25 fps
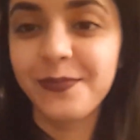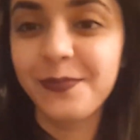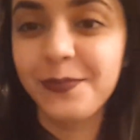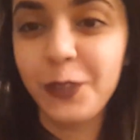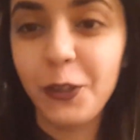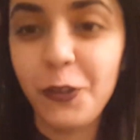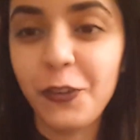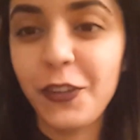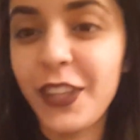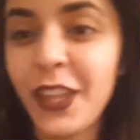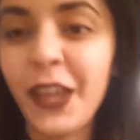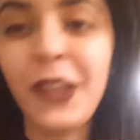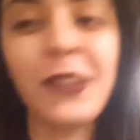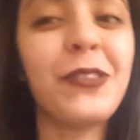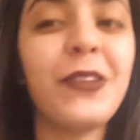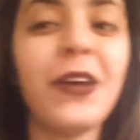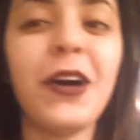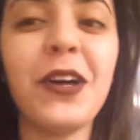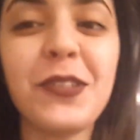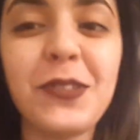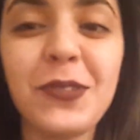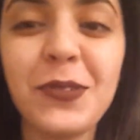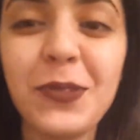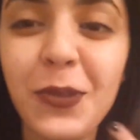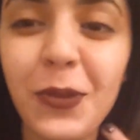Bu videonun
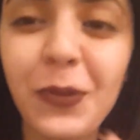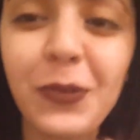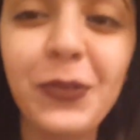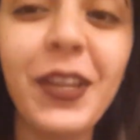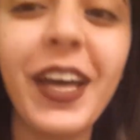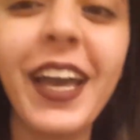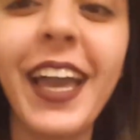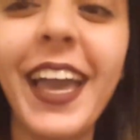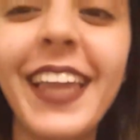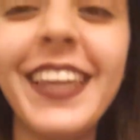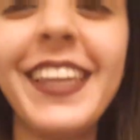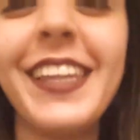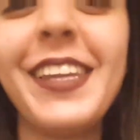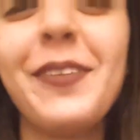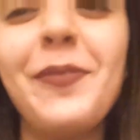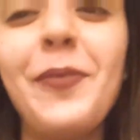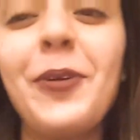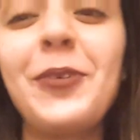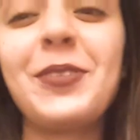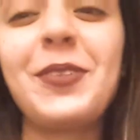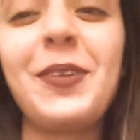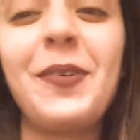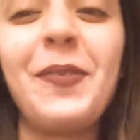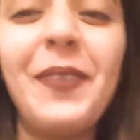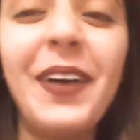da sonuna gelelim
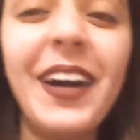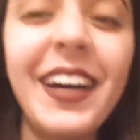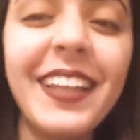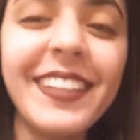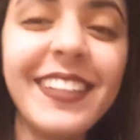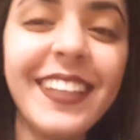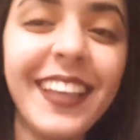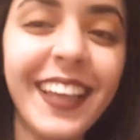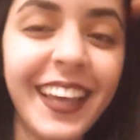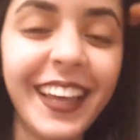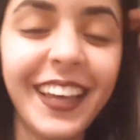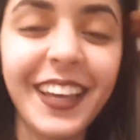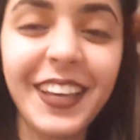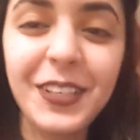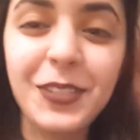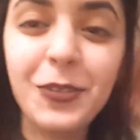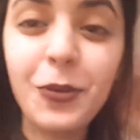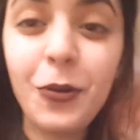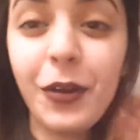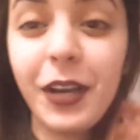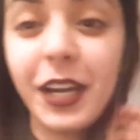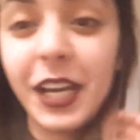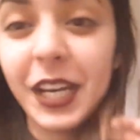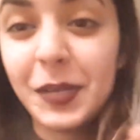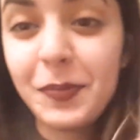o zaman.
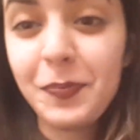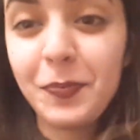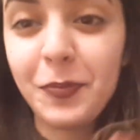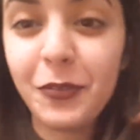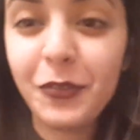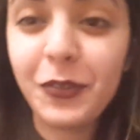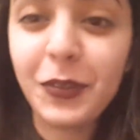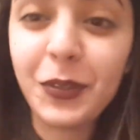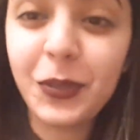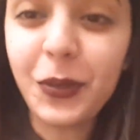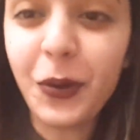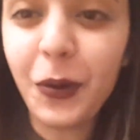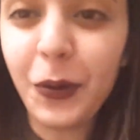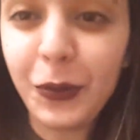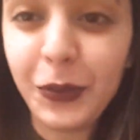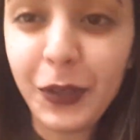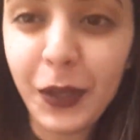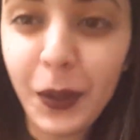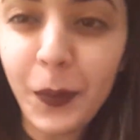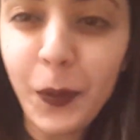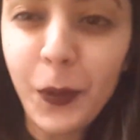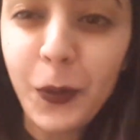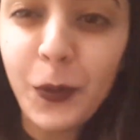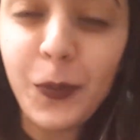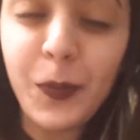Çok garip bir video
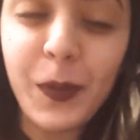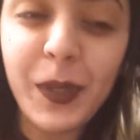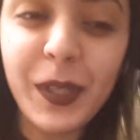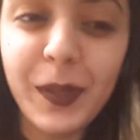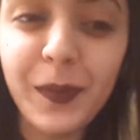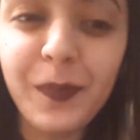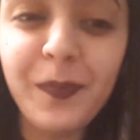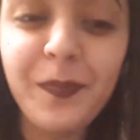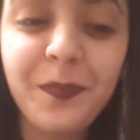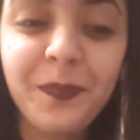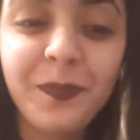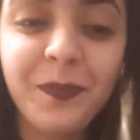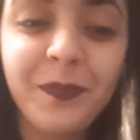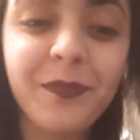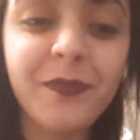oldu ama umarım